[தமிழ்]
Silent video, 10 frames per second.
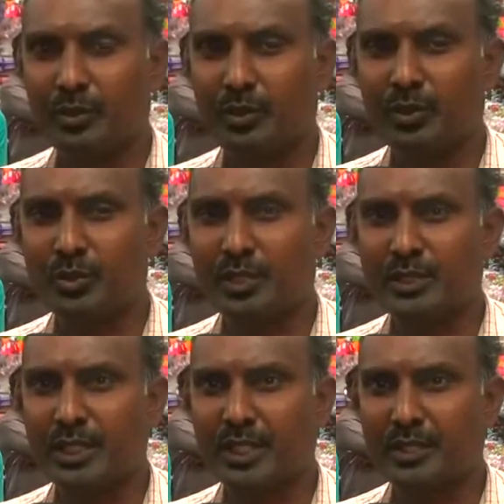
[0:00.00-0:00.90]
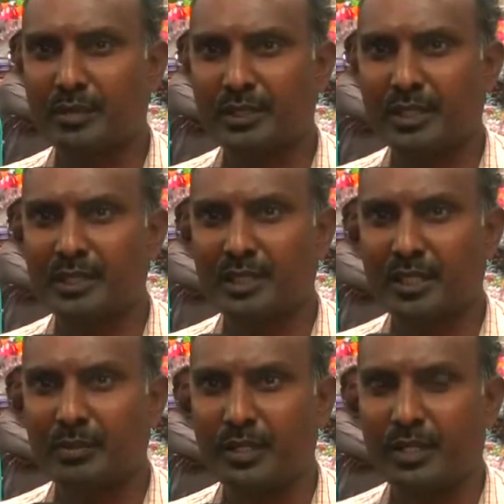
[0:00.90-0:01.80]
ஒரு சொல் சைனா பஜார்
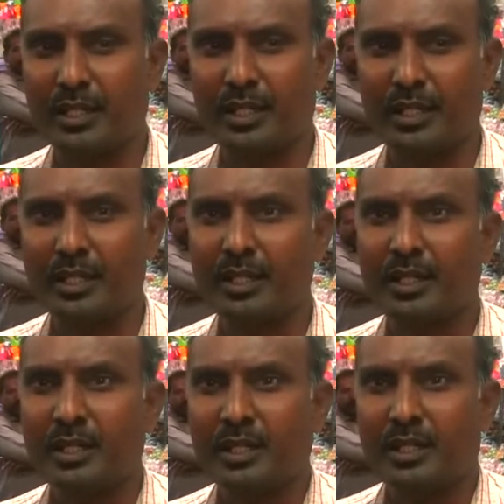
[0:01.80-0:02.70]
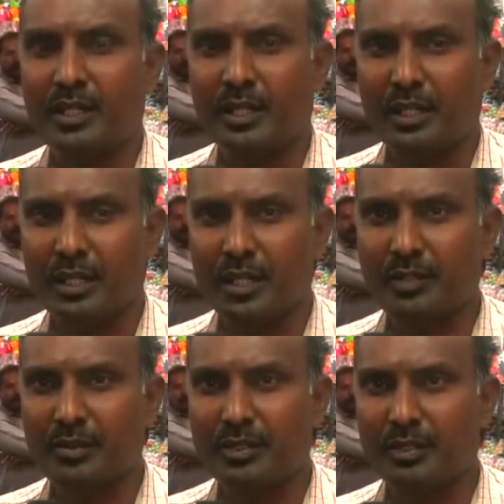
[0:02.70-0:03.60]
சார்பாக
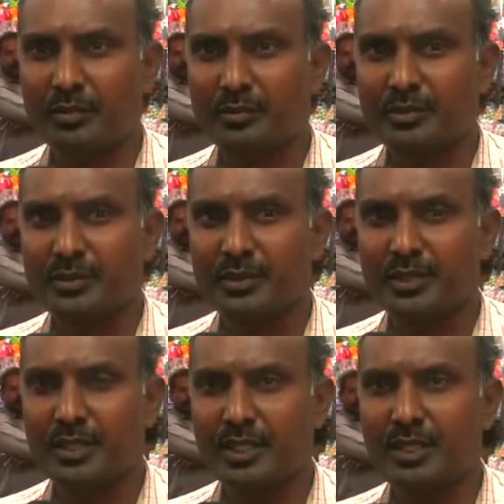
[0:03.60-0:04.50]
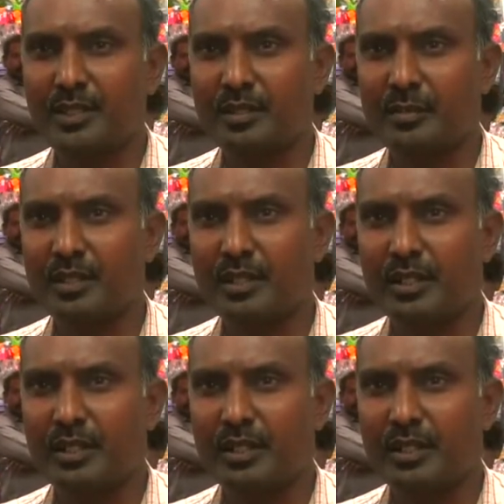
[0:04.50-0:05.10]
அனைவருக்கும் இனிய தீபாவளி